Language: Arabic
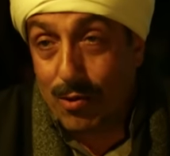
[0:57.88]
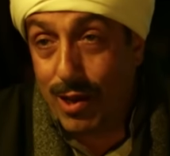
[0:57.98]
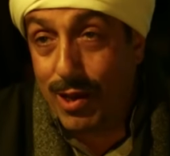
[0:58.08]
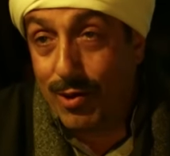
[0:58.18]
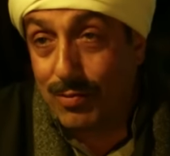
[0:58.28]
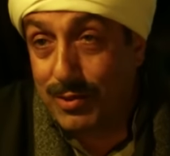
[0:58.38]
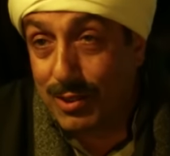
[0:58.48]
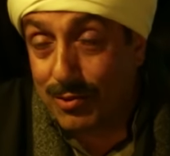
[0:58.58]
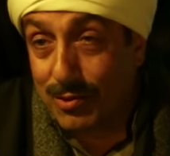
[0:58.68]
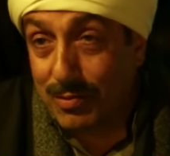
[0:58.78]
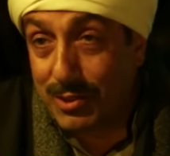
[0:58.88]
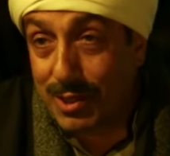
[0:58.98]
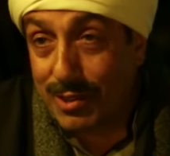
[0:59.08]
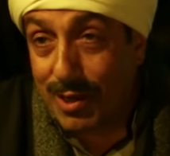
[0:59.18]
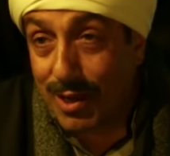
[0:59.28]
ويا حمزه تكون
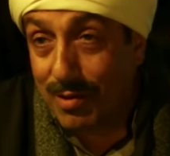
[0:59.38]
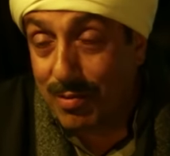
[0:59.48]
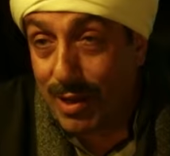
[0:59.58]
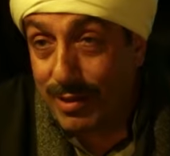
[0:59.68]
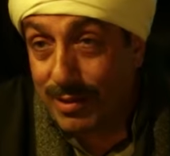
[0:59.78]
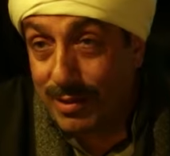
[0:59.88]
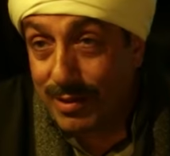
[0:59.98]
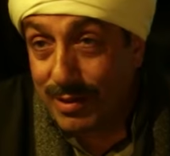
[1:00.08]
مش قادر على بعدي